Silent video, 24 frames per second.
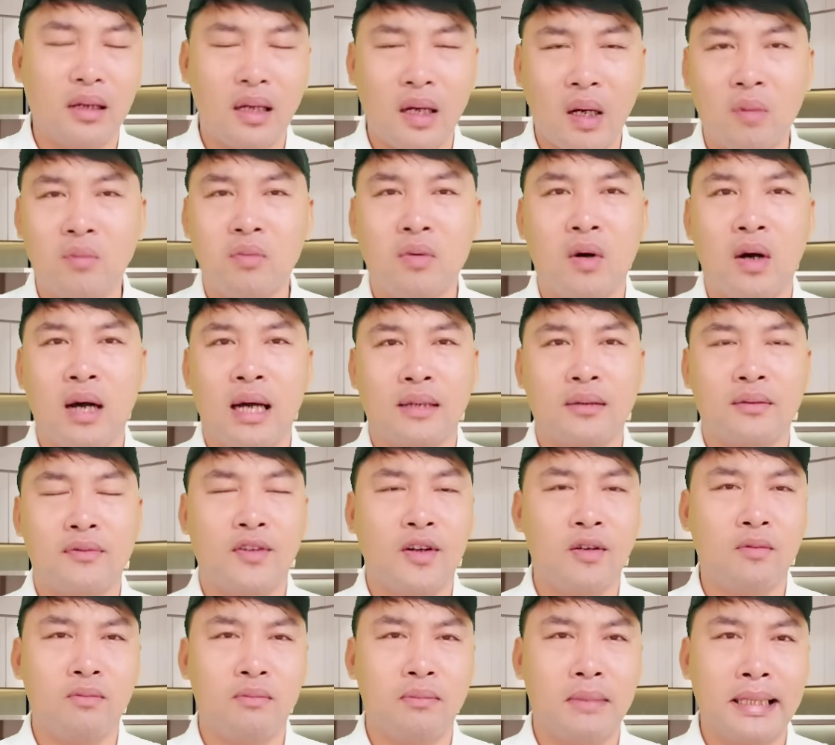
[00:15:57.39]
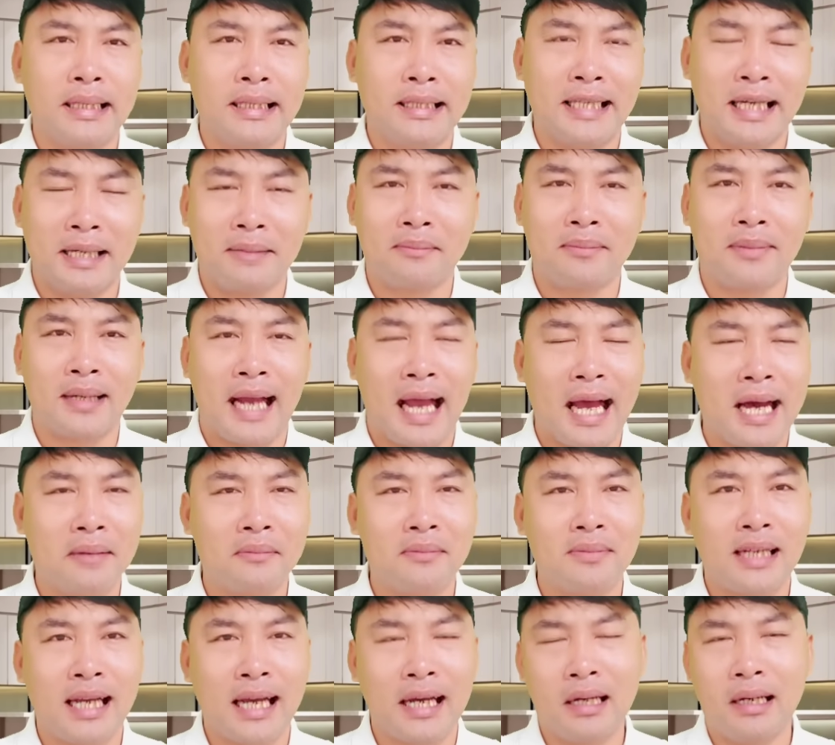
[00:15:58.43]
không có hạnh phúc bị trầm
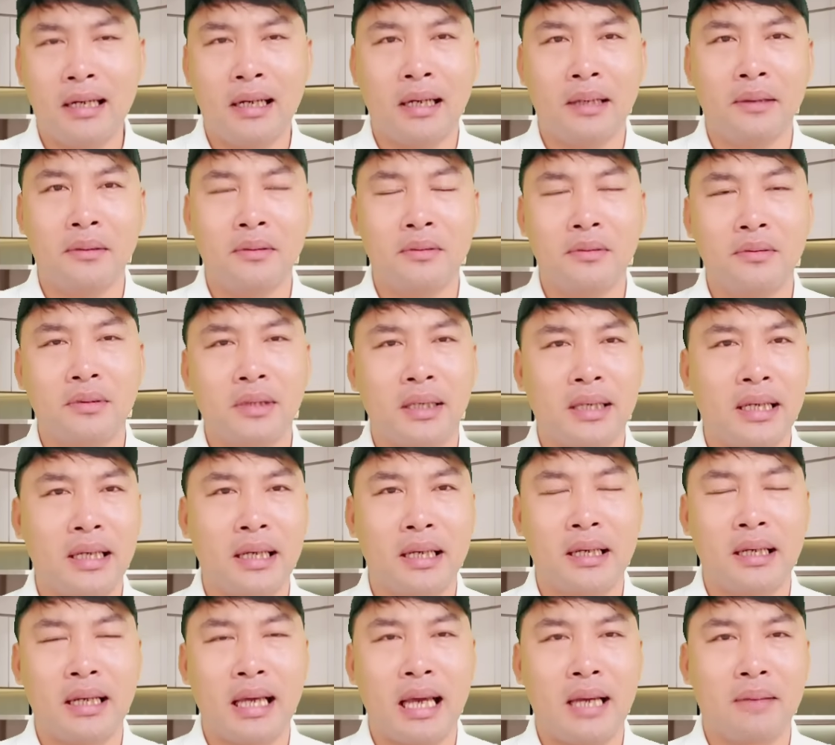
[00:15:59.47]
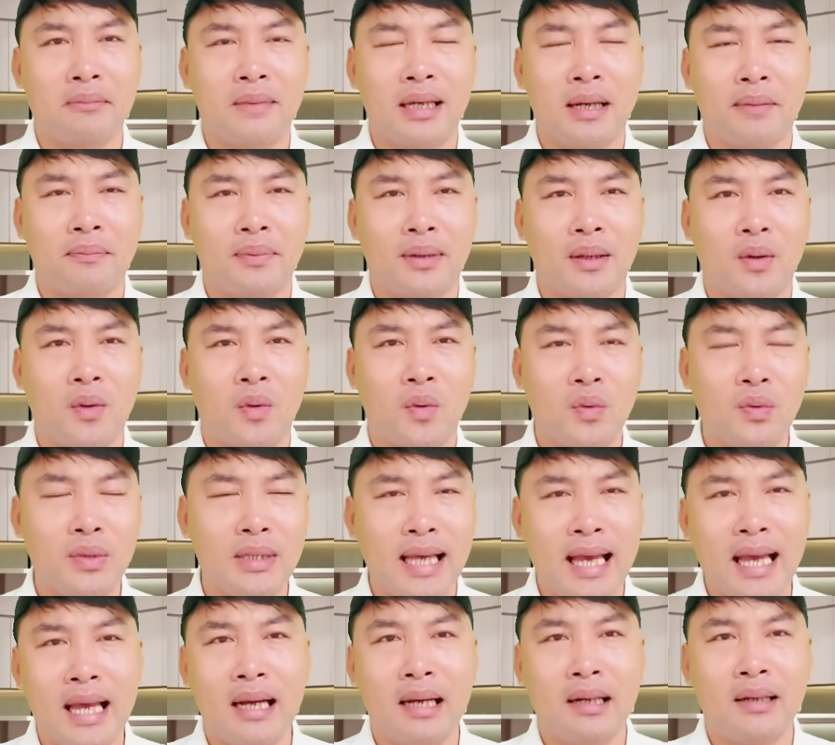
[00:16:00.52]
cảm các kiểu cho nên là em gặp thằng cu
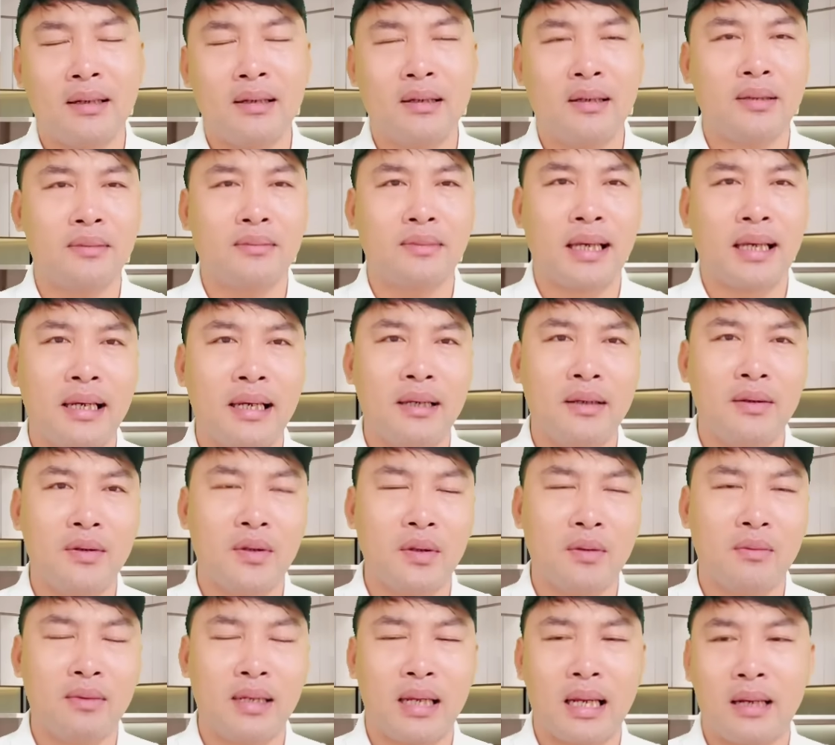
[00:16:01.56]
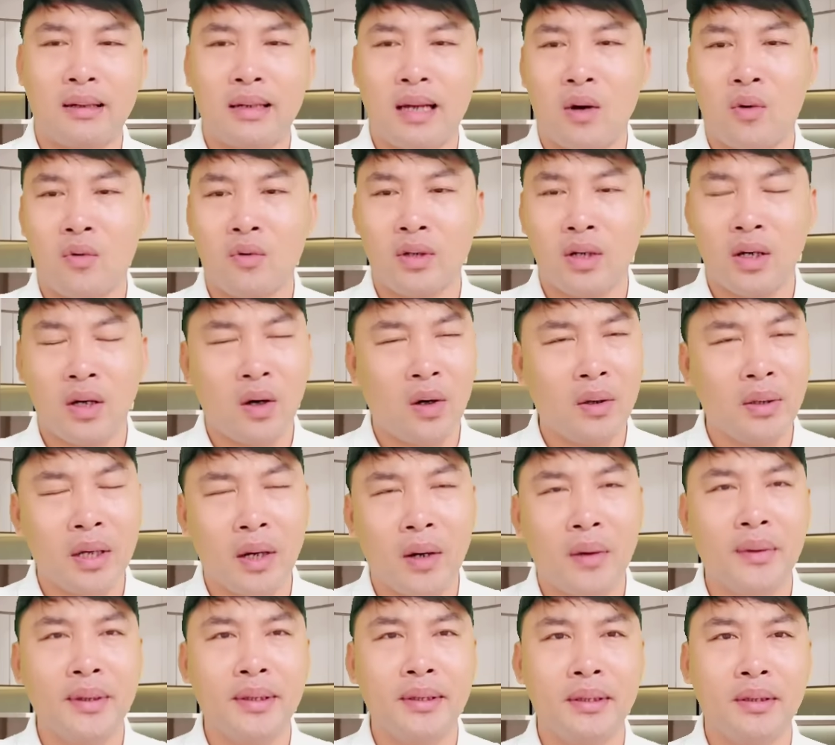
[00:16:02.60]
giang đó em nói chung là đầu nó hối
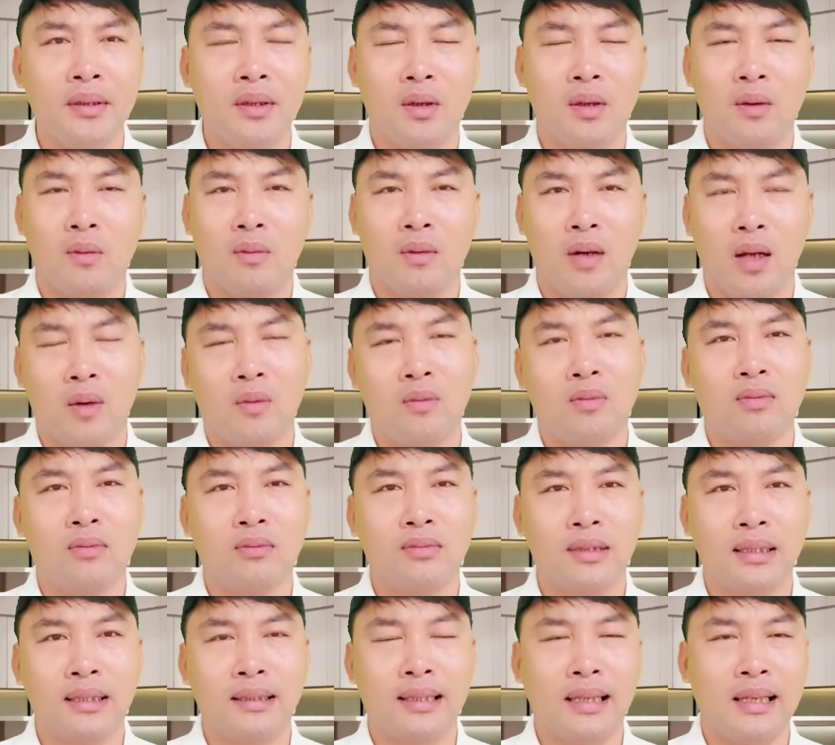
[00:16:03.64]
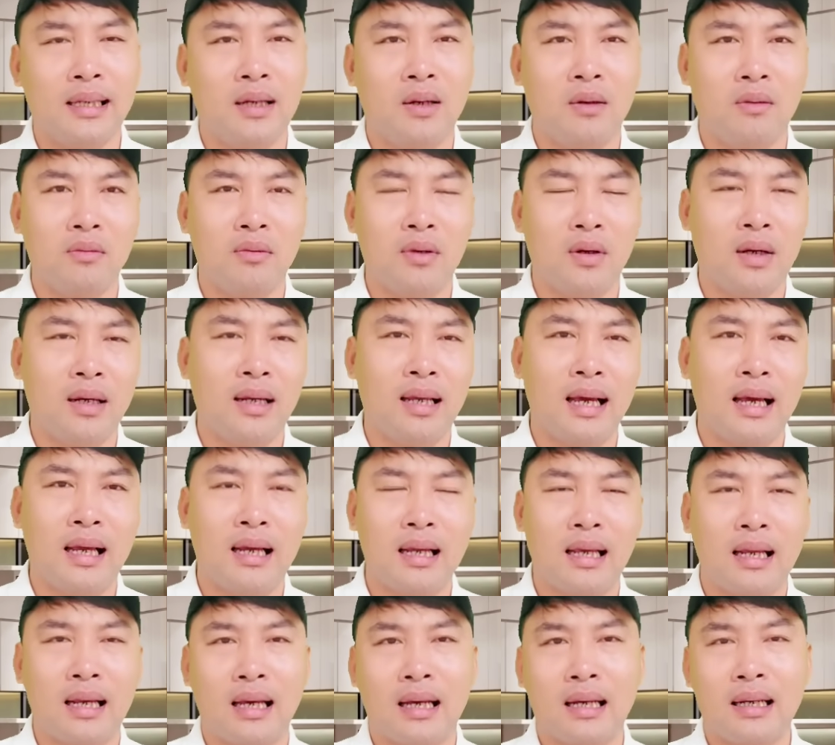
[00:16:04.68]
hối lùng lùng nhìn thấy cũng gọi là
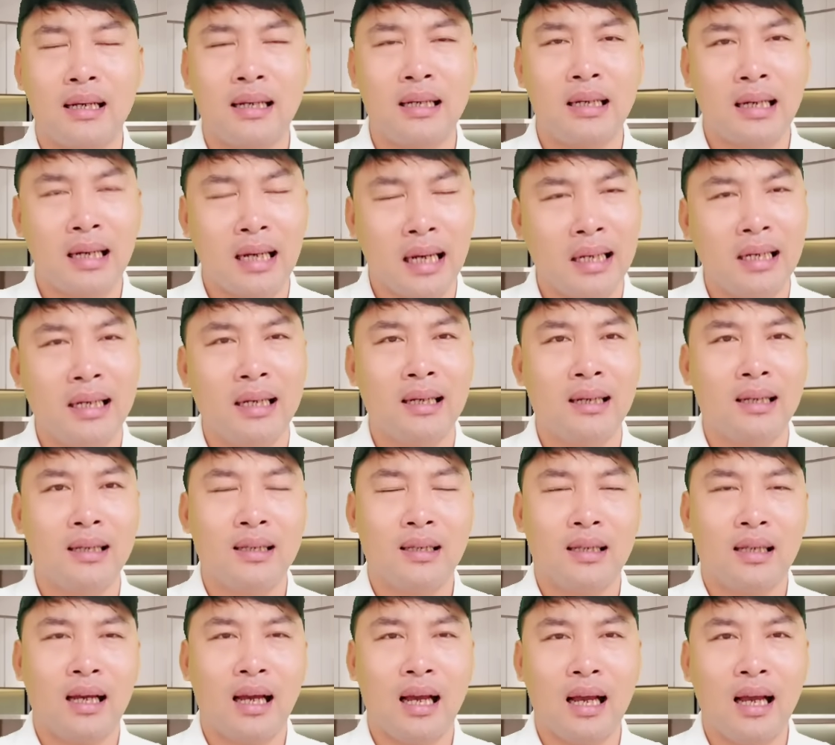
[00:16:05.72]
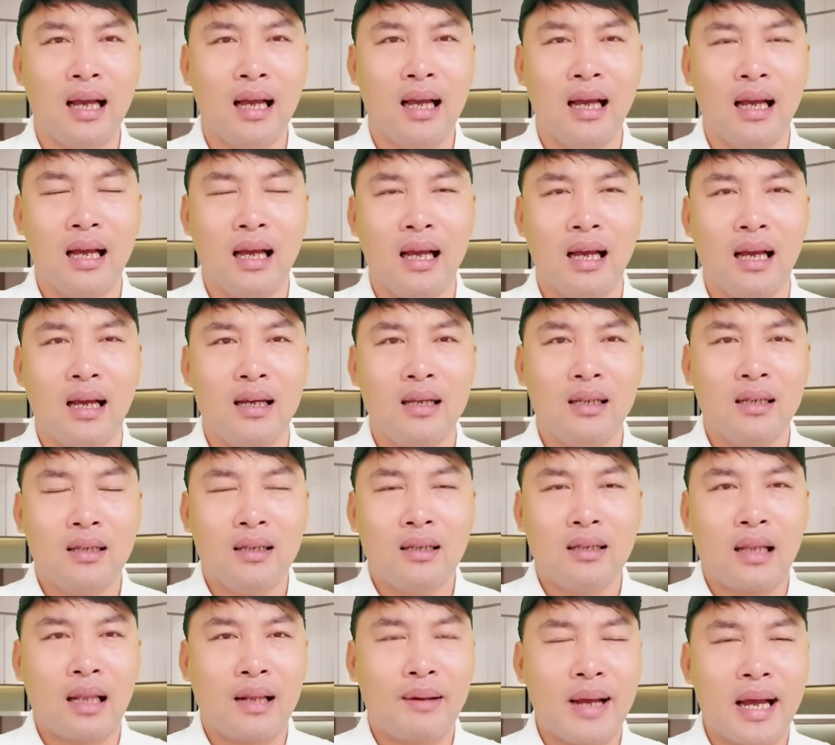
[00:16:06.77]
là là cưng cưng à
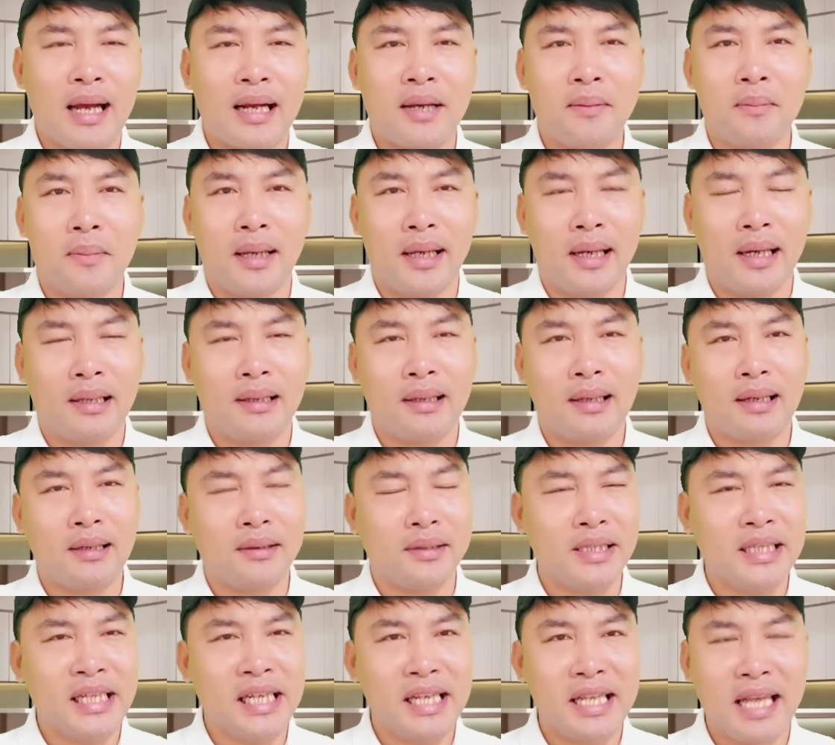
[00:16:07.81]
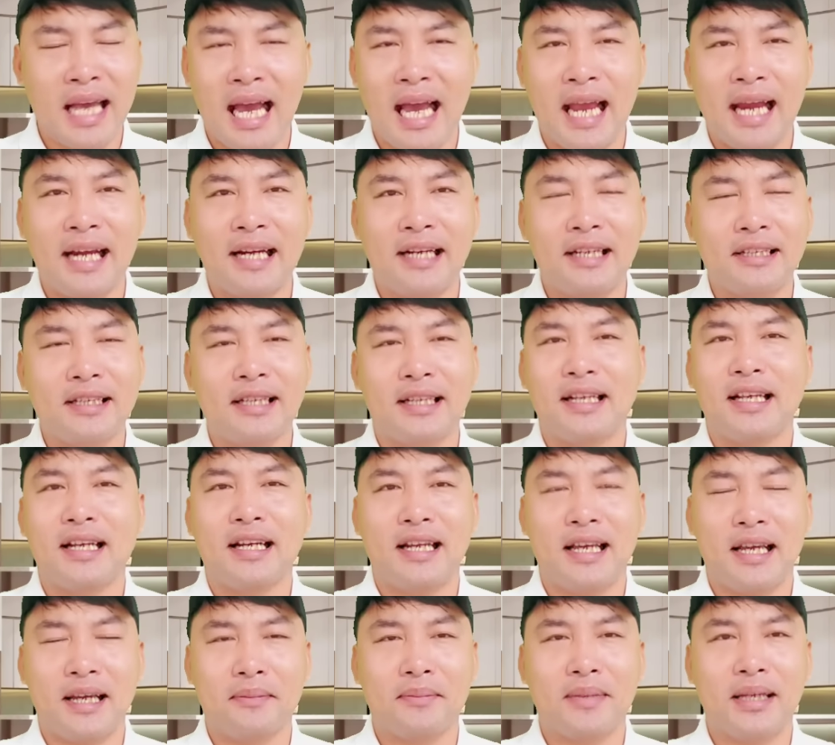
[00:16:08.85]
ra cái miệng nó cái lưỡi nó dài nữa cho nên
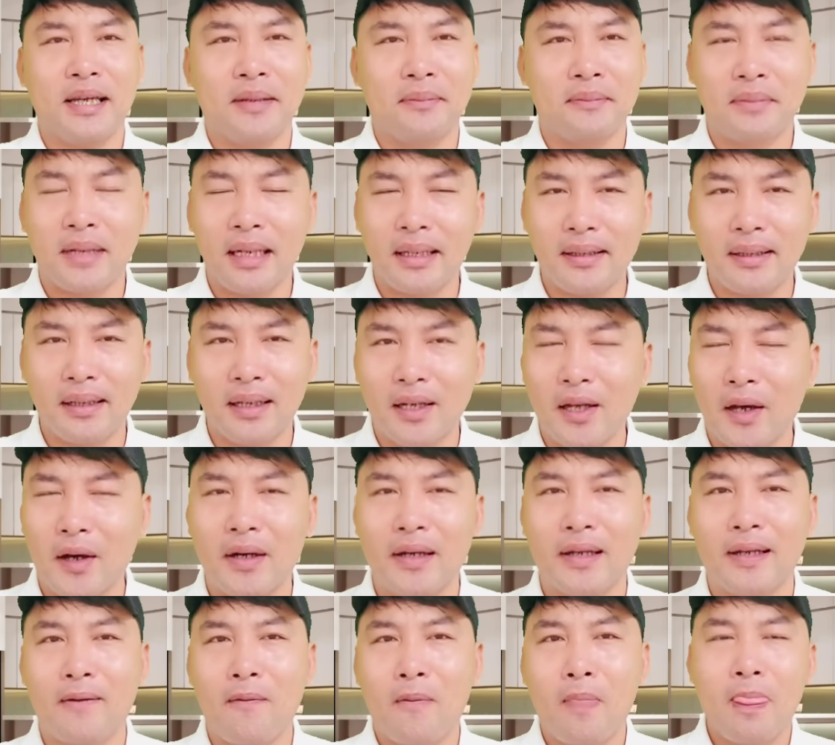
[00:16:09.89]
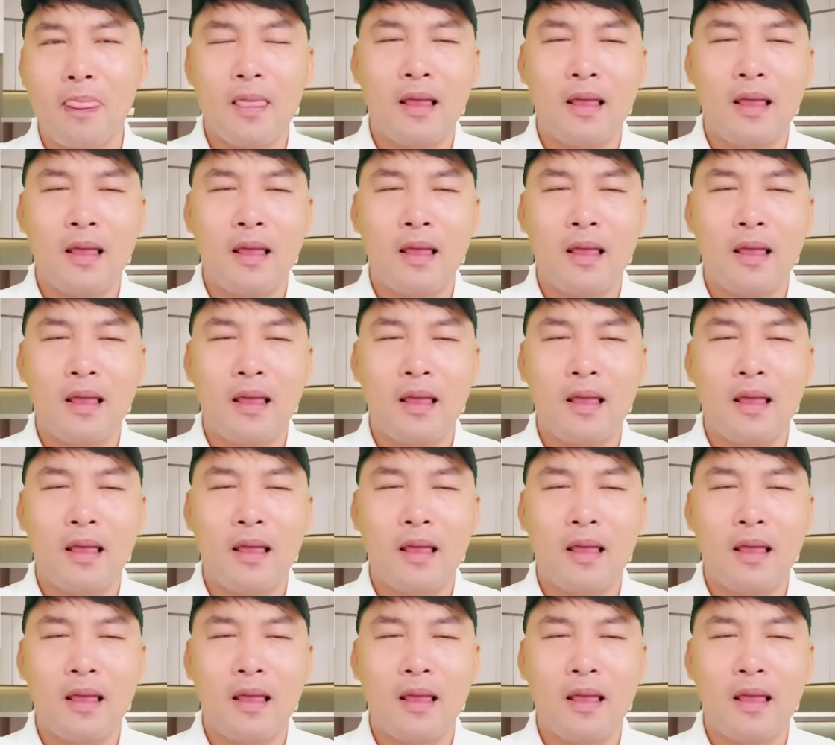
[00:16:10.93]
là em thấy em thích nó thôi